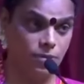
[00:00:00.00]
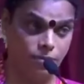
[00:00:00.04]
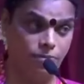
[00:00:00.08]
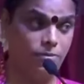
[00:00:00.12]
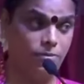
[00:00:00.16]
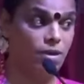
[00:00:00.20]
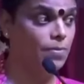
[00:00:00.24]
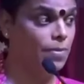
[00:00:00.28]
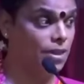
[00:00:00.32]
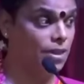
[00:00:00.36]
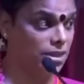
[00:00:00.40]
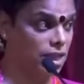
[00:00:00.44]

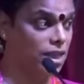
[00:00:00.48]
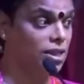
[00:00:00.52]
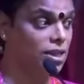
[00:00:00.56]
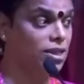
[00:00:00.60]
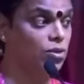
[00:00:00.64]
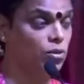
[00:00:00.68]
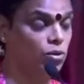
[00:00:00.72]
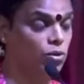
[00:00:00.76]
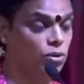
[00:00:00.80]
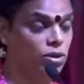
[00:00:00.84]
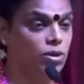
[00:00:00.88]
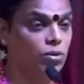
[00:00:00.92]
मैं
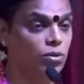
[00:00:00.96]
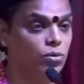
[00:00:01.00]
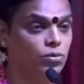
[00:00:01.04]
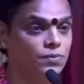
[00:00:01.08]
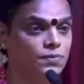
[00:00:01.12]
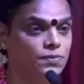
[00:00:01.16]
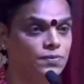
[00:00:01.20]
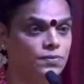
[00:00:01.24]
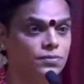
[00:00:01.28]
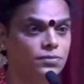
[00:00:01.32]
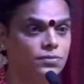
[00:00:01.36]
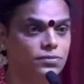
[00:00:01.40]
बताती हूं क्यों
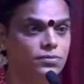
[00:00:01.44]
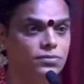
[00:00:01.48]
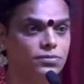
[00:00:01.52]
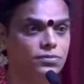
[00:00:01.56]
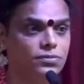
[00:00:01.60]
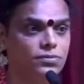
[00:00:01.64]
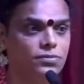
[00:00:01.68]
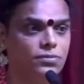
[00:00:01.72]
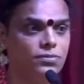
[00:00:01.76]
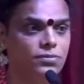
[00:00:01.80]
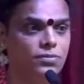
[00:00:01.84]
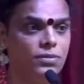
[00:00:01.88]

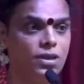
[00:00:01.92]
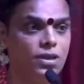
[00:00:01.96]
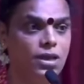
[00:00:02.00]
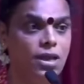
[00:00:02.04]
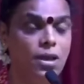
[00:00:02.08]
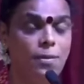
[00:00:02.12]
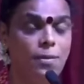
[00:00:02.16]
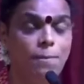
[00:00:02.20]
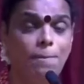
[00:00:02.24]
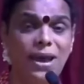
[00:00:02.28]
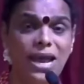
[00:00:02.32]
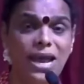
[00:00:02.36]

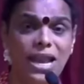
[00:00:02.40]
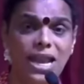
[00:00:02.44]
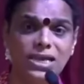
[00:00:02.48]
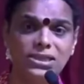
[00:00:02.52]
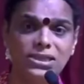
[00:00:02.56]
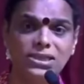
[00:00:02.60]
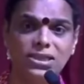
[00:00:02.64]
पहला